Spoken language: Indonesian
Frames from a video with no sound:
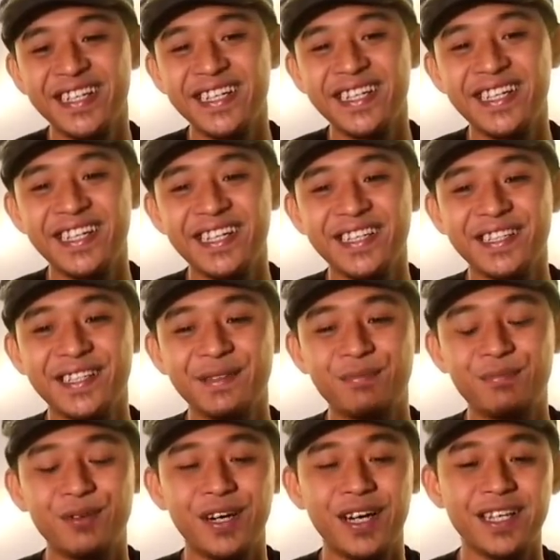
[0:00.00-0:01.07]
ini
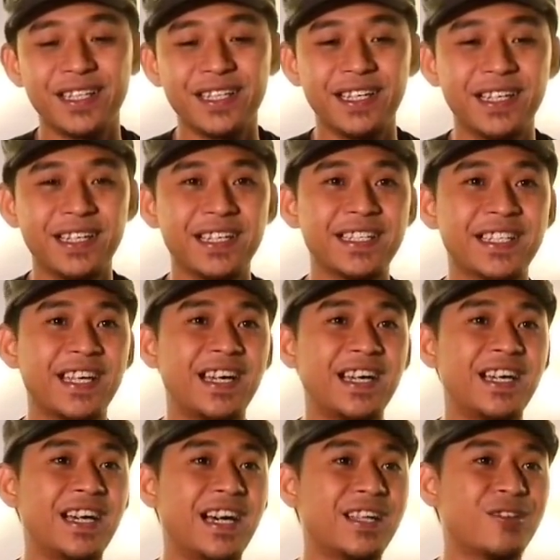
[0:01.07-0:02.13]
dibuatin
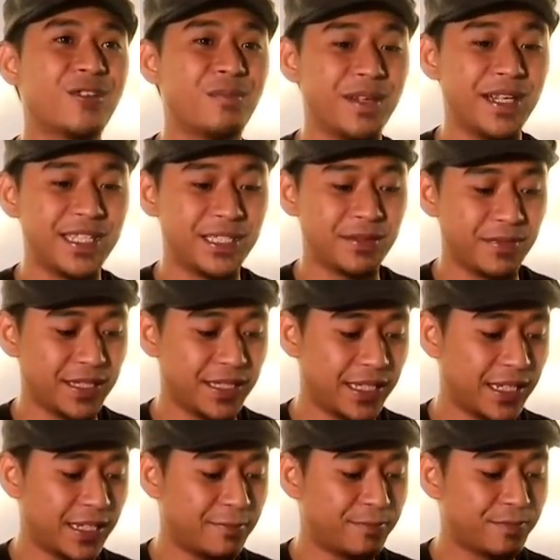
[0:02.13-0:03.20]
kita atur
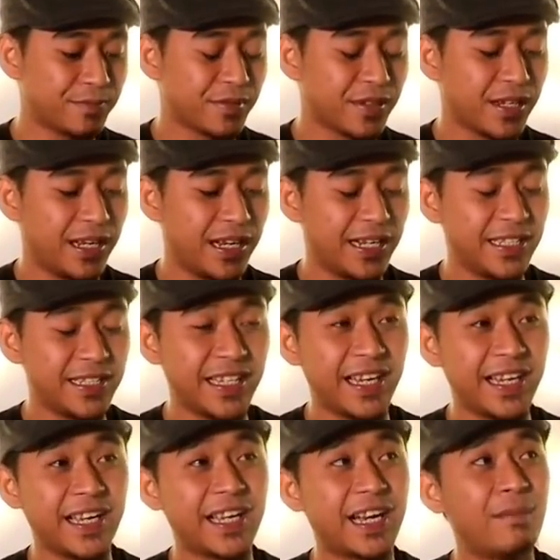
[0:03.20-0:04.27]
manajemennya iya. lah di
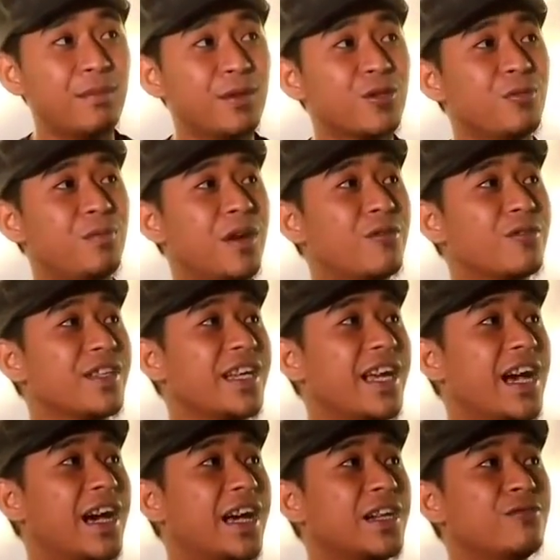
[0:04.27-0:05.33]
Telegram itu baru
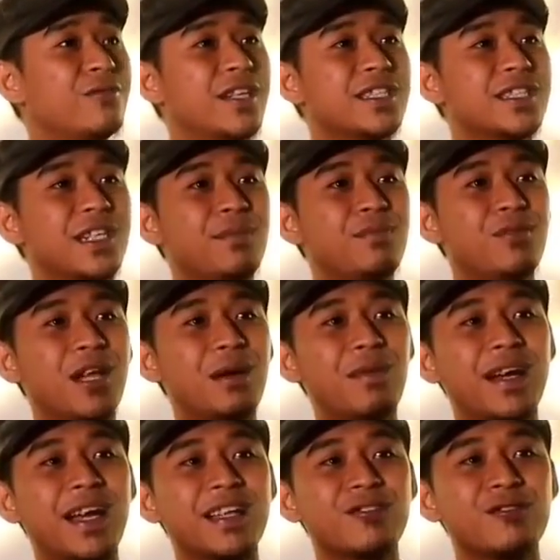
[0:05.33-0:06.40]
tiga hari udah 1800
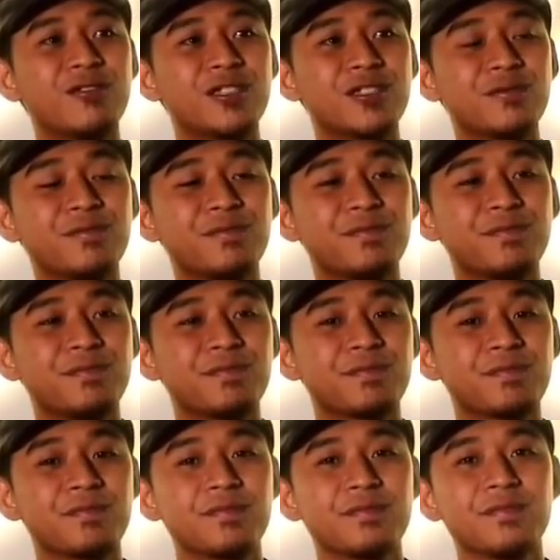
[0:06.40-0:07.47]

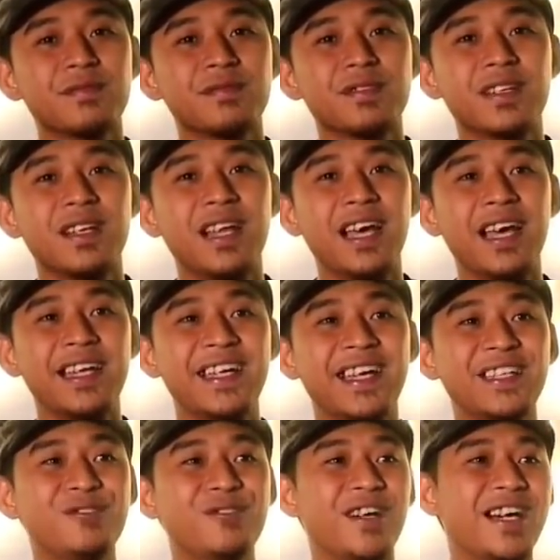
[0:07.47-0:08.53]
hmm. Nah ini
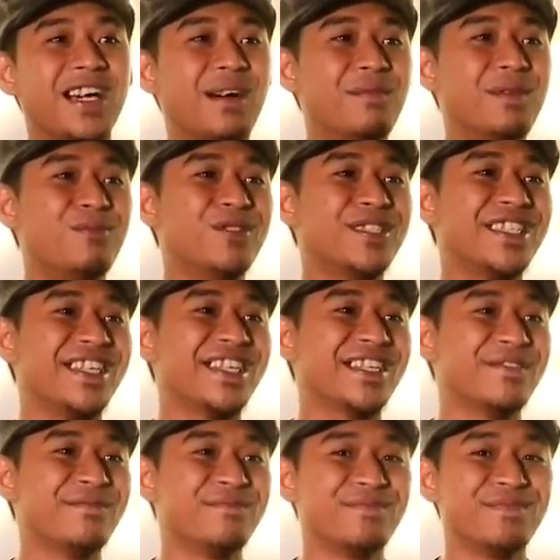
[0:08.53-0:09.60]
kan juga kami
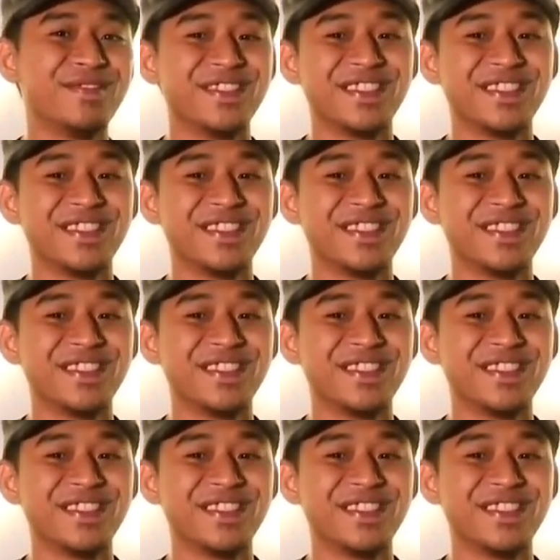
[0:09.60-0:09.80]
pusing